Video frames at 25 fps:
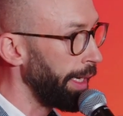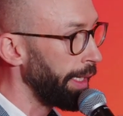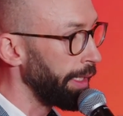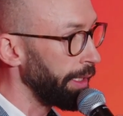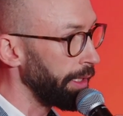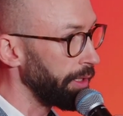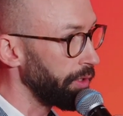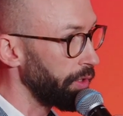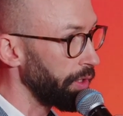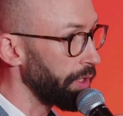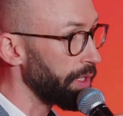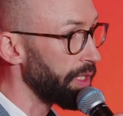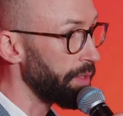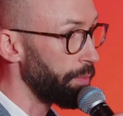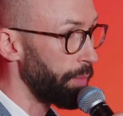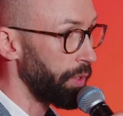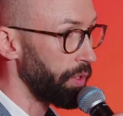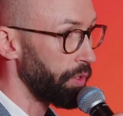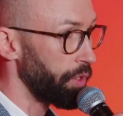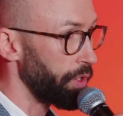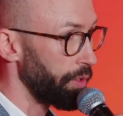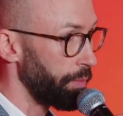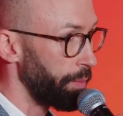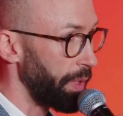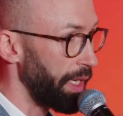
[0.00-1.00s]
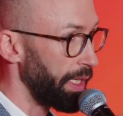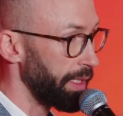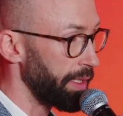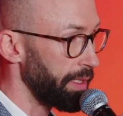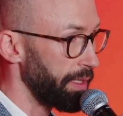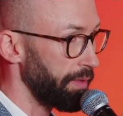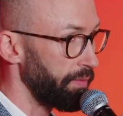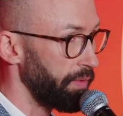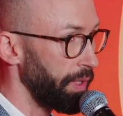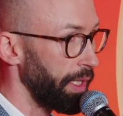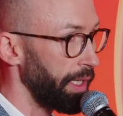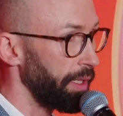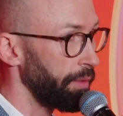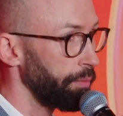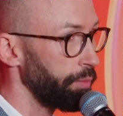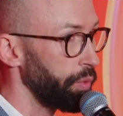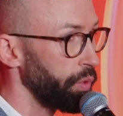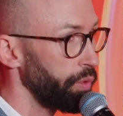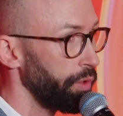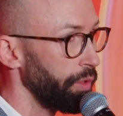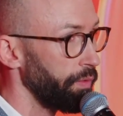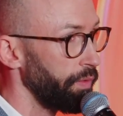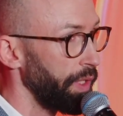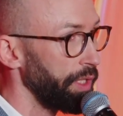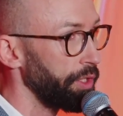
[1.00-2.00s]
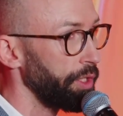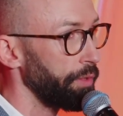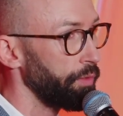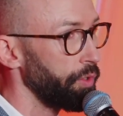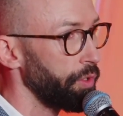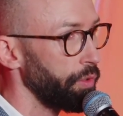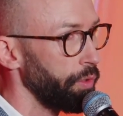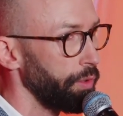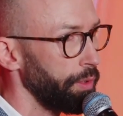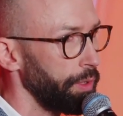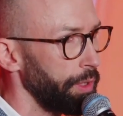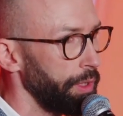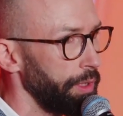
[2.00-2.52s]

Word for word: I to jest, proszę Państwa, budowanie wśród